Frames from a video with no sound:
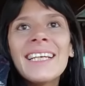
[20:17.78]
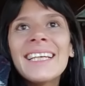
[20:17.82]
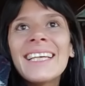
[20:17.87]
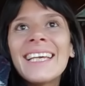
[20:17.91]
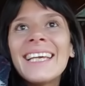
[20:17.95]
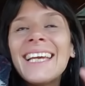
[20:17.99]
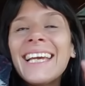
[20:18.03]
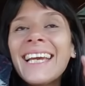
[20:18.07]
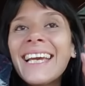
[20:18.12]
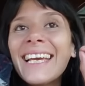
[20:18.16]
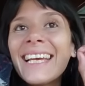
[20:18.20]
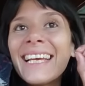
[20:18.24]

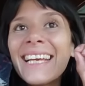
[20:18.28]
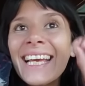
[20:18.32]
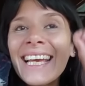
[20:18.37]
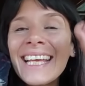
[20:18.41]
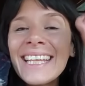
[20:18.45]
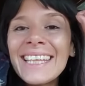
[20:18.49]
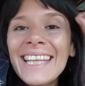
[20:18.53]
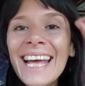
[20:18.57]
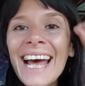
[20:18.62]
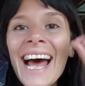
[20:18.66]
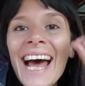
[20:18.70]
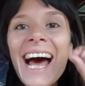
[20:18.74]
que
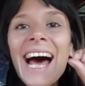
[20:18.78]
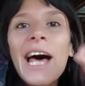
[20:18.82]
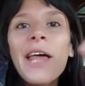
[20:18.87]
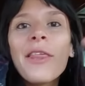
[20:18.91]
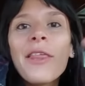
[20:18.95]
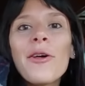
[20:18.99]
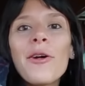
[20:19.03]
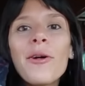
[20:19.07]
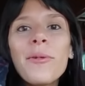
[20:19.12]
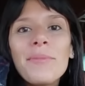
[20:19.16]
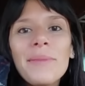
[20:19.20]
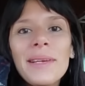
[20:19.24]
está a
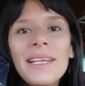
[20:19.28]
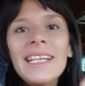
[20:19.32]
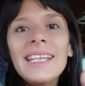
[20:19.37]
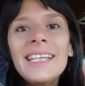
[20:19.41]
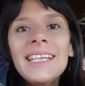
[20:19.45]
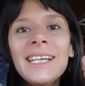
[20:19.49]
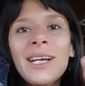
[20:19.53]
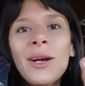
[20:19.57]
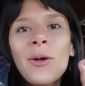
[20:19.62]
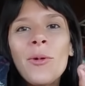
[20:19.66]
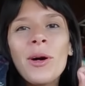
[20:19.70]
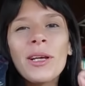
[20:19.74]

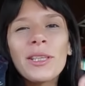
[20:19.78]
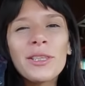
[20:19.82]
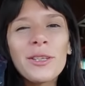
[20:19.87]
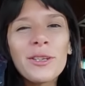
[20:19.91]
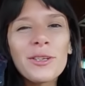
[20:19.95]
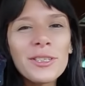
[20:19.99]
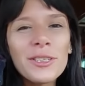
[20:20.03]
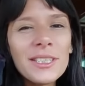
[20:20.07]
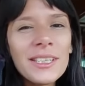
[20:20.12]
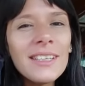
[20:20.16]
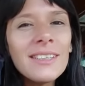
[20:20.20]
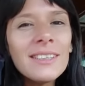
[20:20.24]

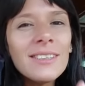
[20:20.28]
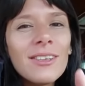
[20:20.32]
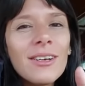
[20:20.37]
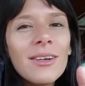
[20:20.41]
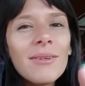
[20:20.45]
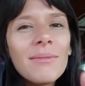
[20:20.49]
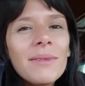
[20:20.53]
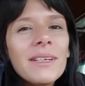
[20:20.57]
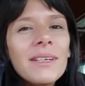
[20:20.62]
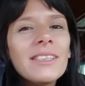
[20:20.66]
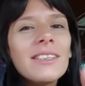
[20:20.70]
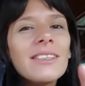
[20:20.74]
2.400
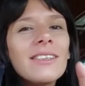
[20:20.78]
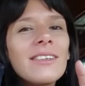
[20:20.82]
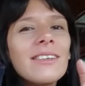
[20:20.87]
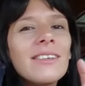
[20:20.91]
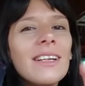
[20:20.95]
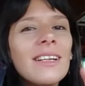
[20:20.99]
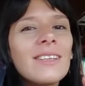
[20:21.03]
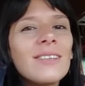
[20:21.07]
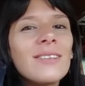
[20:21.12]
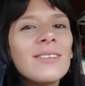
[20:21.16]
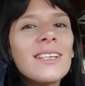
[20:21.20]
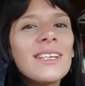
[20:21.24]
metros de
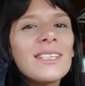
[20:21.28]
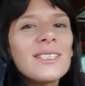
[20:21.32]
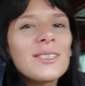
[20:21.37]
altura